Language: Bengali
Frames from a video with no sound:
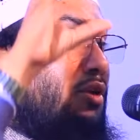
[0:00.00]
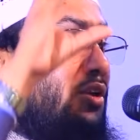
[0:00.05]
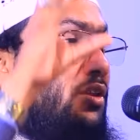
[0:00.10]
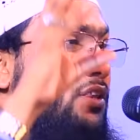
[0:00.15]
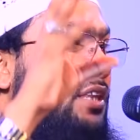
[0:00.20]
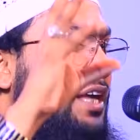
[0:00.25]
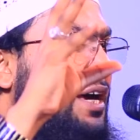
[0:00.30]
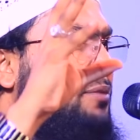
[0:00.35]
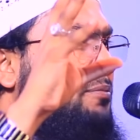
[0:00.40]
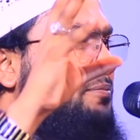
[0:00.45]

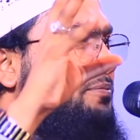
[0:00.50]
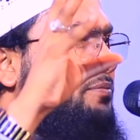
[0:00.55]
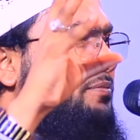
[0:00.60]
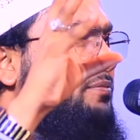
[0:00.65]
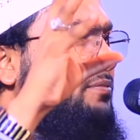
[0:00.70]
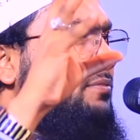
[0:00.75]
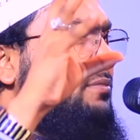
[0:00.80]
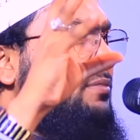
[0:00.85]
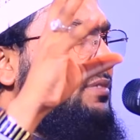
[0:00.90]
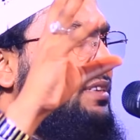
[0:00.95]
মধ্যে
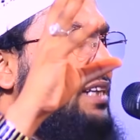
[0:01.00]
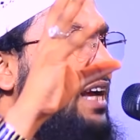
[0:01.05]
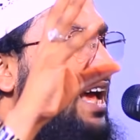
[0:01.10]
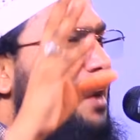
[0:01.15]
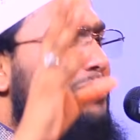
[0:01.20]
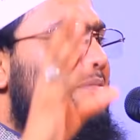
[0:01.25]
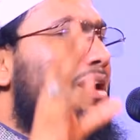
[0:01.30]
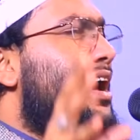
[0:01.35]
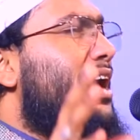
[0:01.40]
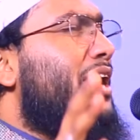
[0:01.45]

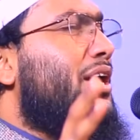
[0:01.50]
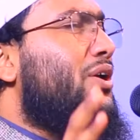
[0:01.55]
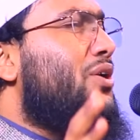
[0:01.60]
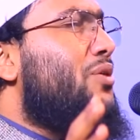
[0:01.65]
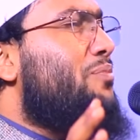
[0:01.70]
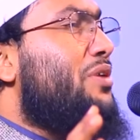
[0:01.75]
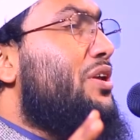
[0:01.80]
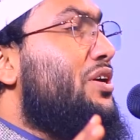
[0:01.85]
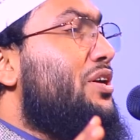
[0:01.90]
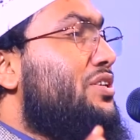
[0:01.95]
আমার
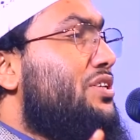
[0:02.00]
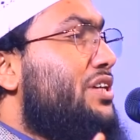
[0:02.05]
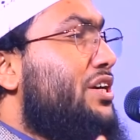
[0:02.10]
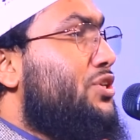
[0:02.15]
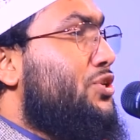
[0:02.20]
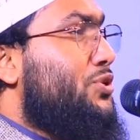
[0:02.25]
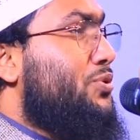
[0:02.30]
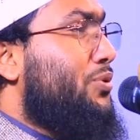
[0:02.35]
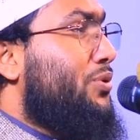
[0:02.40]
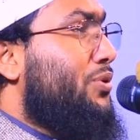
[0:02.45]
নবীর চেয়ে
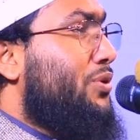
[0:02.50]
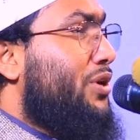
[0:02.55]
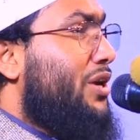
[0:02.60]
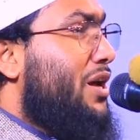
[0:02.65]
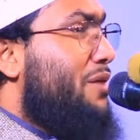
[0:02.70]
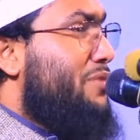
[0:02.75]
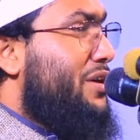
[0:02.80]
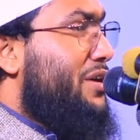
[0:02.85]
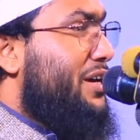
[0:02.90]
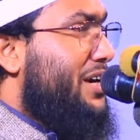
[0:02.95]
সুন্দর
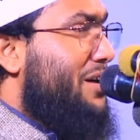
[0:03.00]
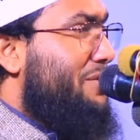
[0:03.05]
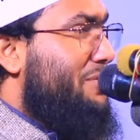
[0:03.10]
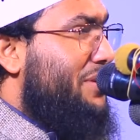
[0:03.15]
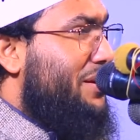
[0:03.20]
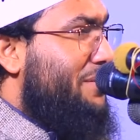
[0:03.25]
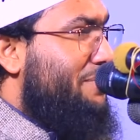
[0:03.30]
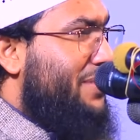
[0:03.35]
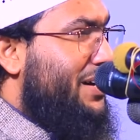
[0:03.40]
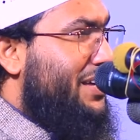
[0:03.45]
আমি
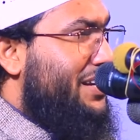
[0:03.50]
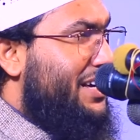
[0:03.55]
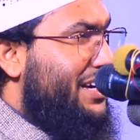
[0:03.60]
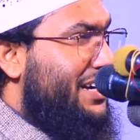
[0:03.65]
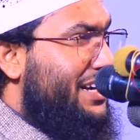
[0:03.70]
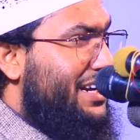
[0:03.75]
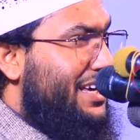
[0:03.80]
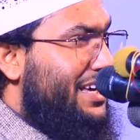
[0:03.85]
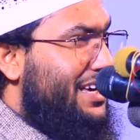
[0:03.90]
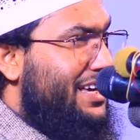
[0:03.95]
কাউরে
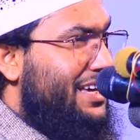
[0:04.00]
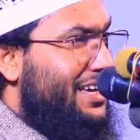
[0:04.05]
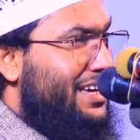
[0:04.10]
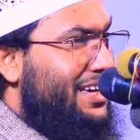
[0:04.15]
বানাই না